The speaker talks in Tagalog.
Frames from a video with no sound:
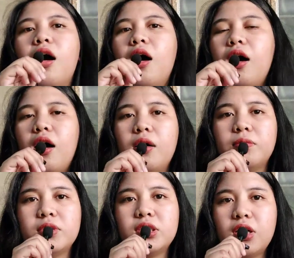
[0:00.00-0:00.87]

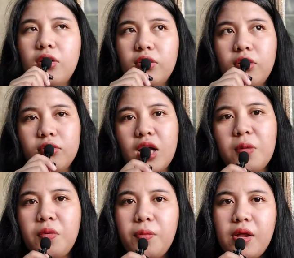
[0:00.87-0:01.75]
Um, shout out nga
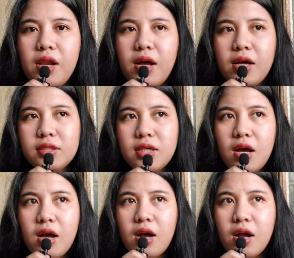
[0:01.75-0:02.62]
po pala
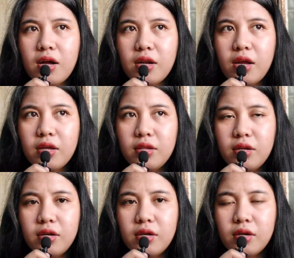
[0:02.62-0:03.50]
sa
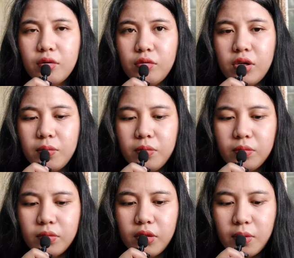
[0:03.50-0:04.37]
ka-rider collab
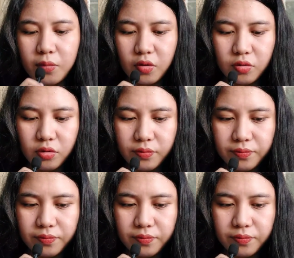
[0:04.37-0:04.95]
team ko.